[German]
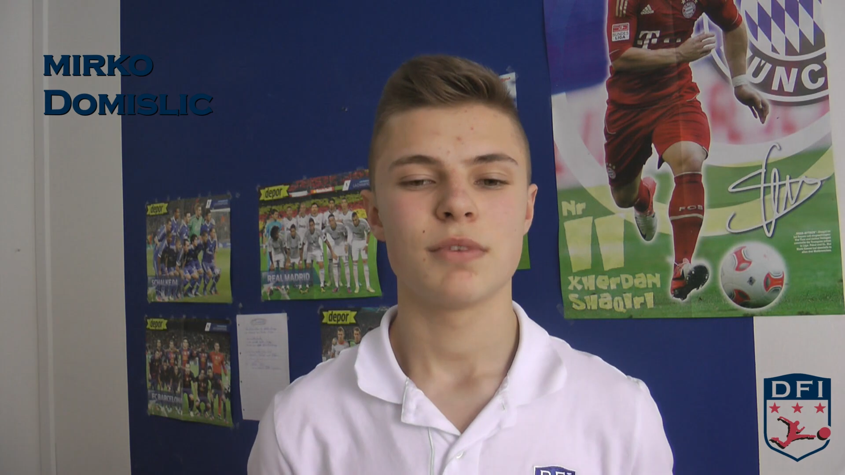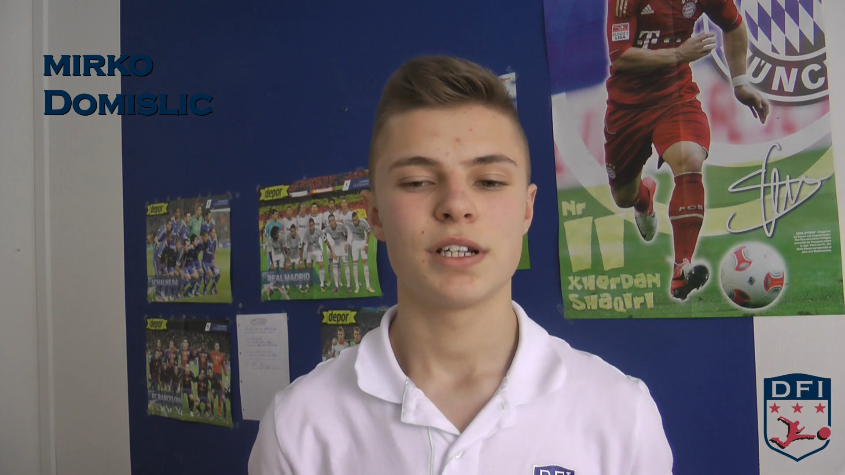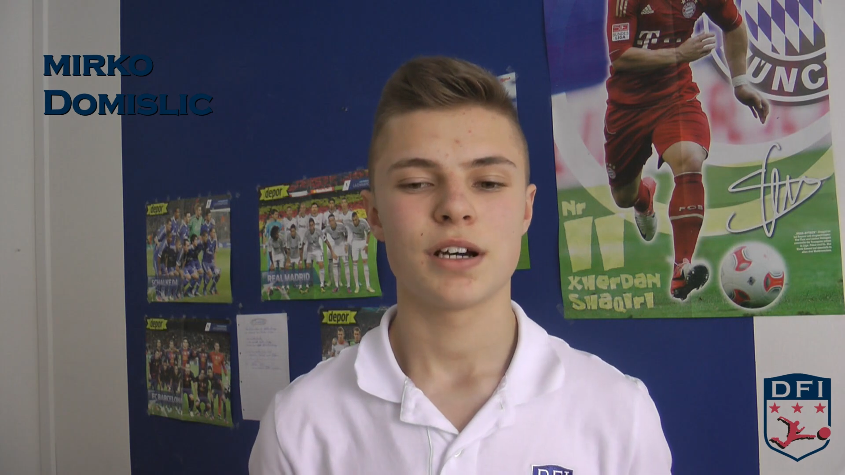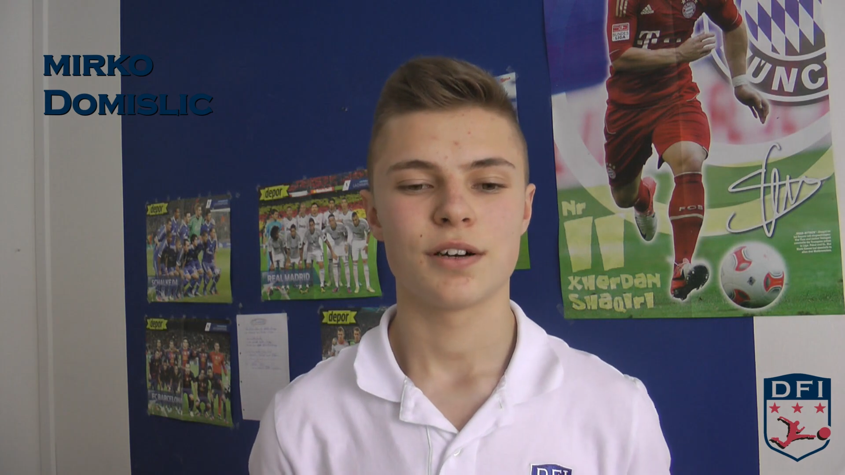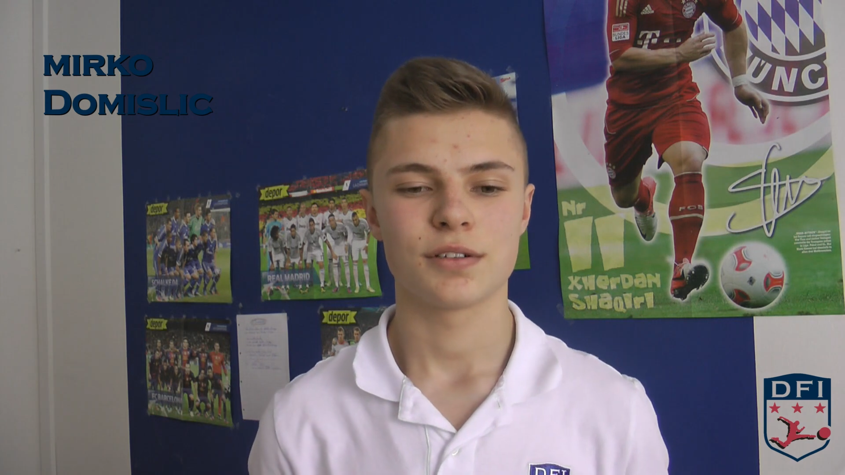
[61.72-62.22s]

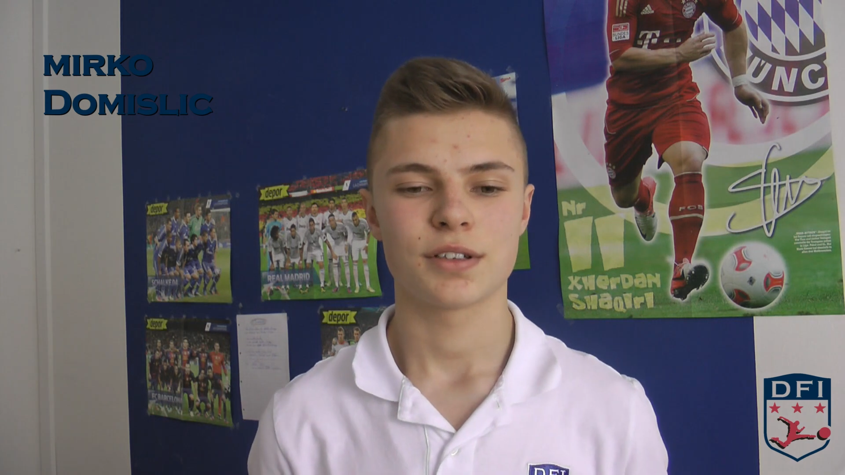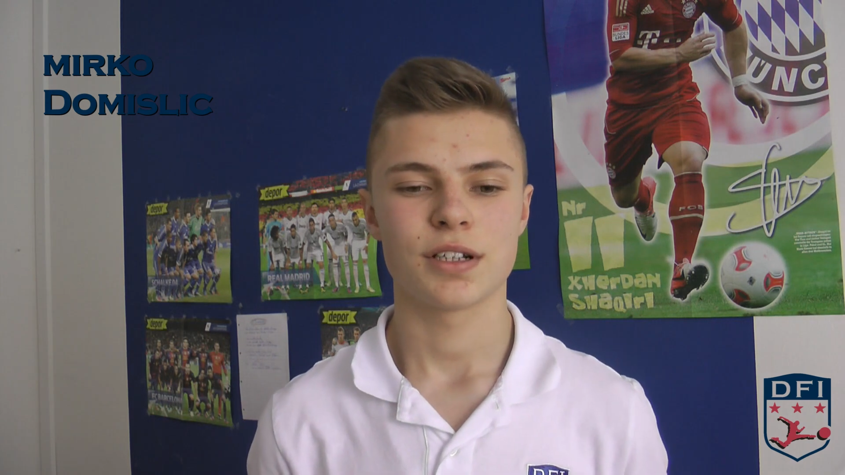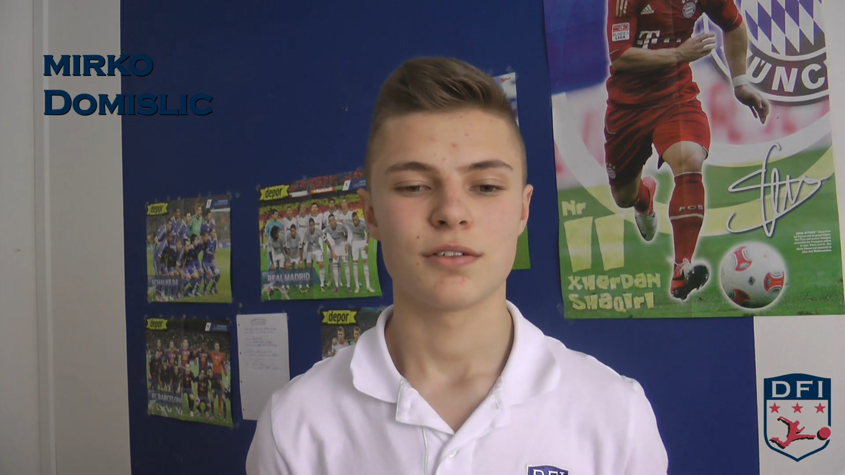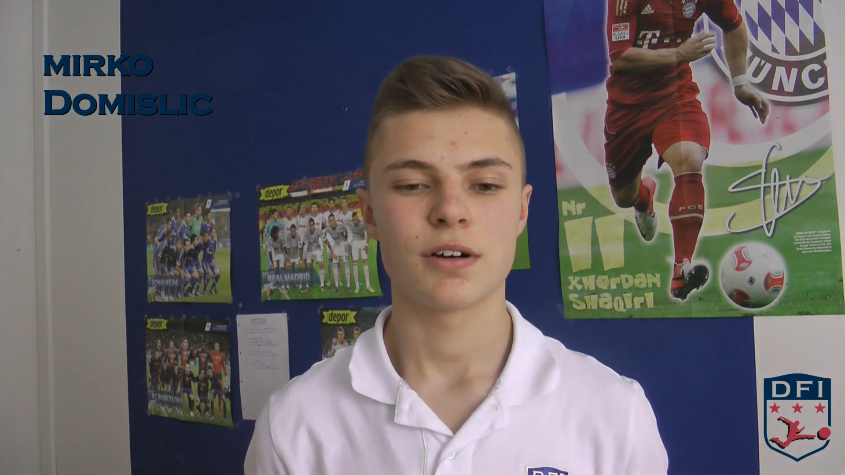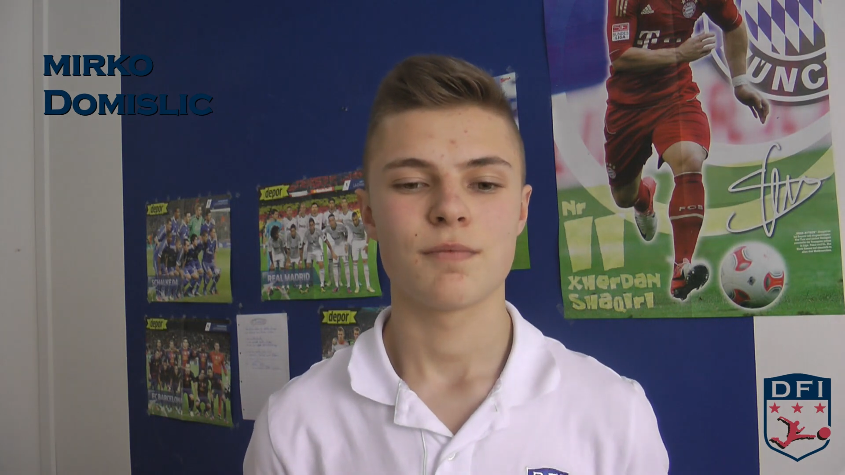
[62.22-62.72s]
meine
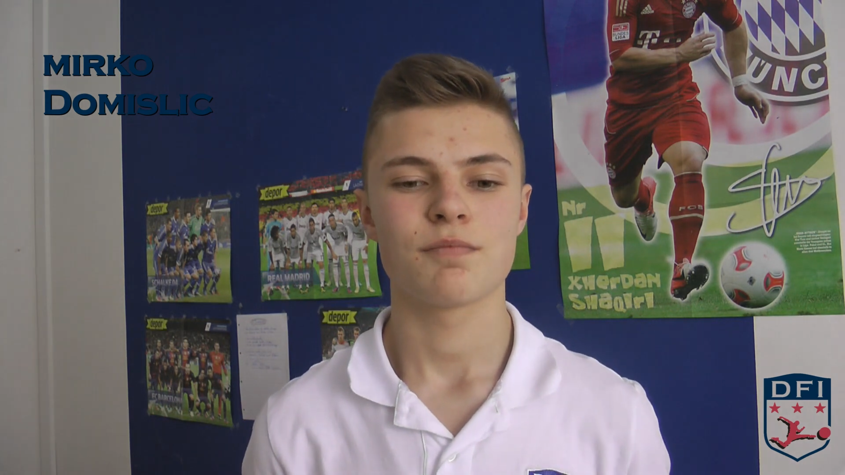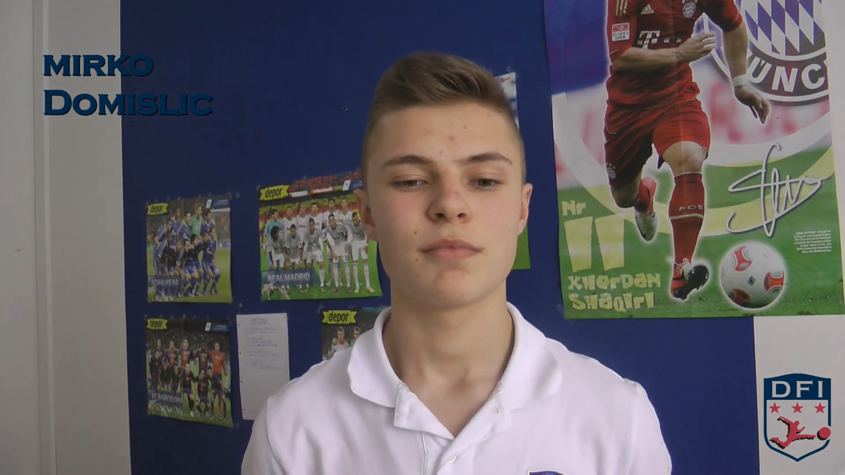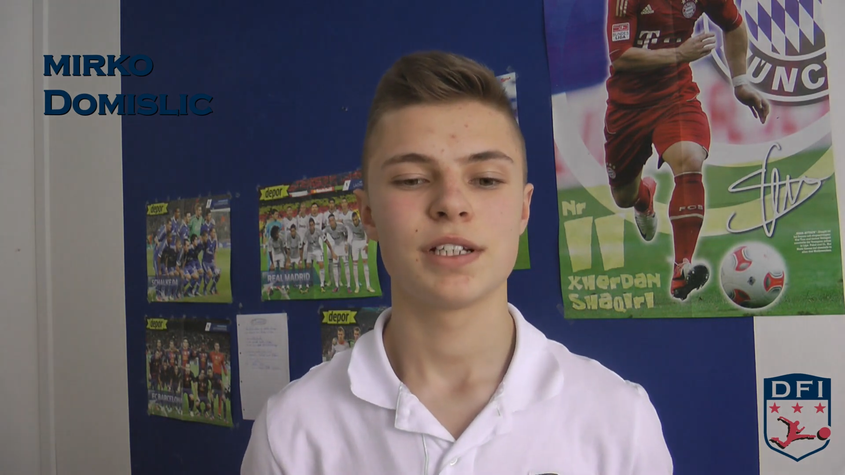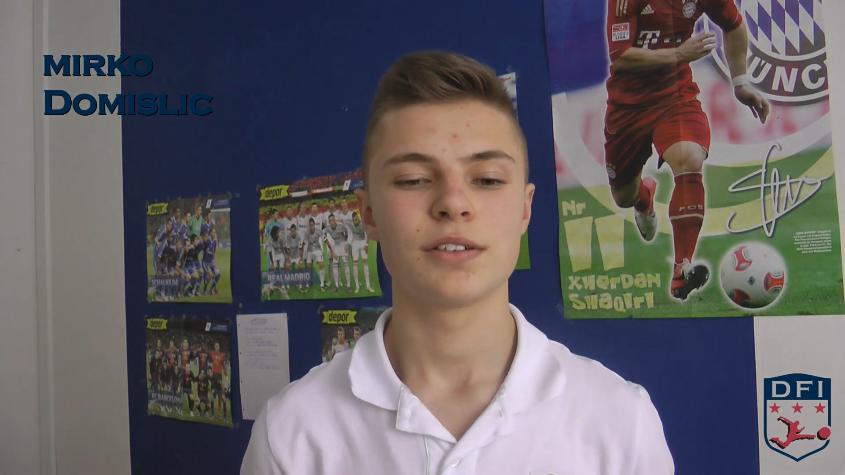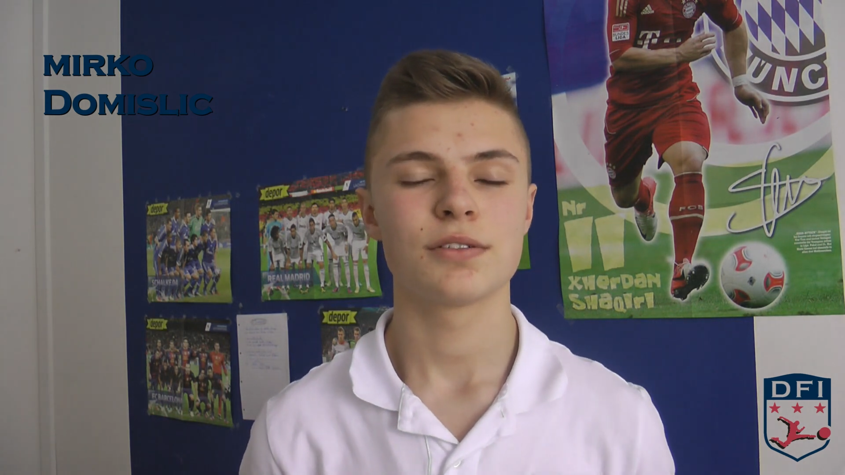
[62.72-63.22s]
Ausdauer.
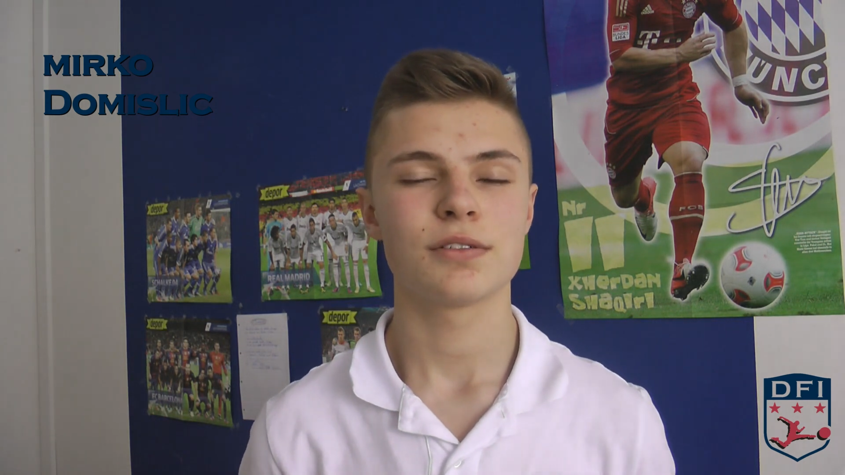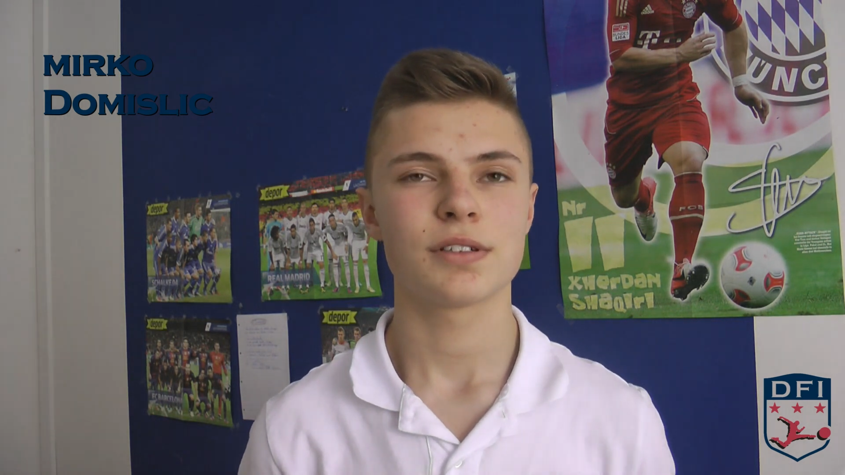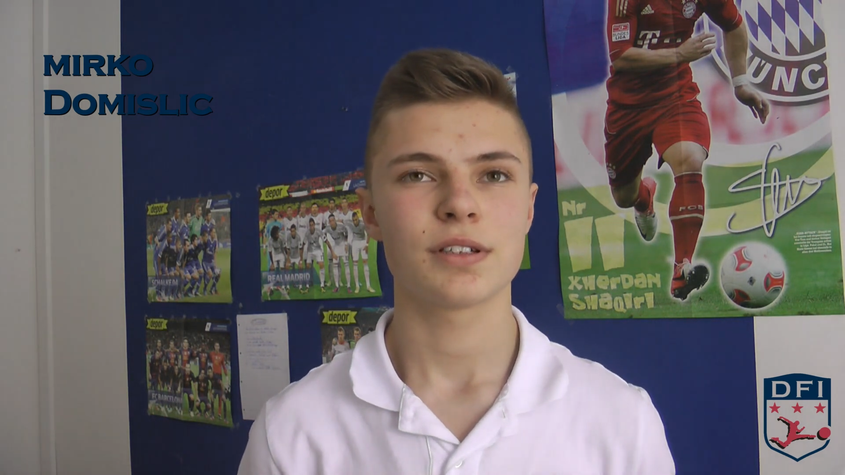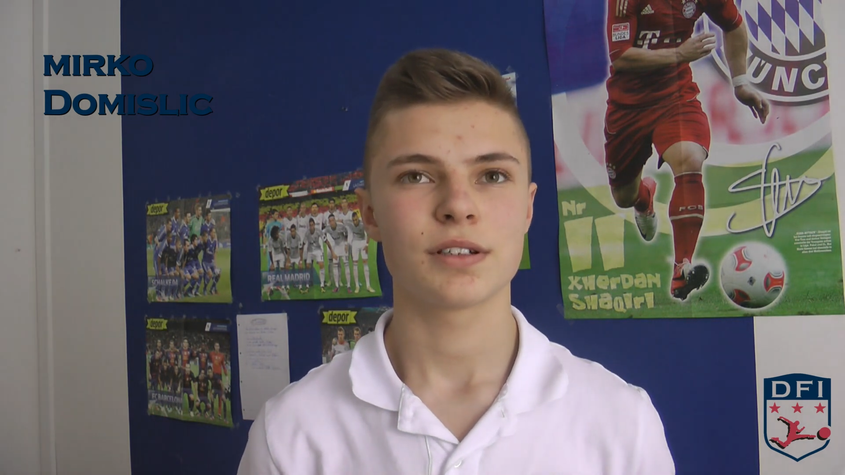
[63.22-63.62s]
Meine größte,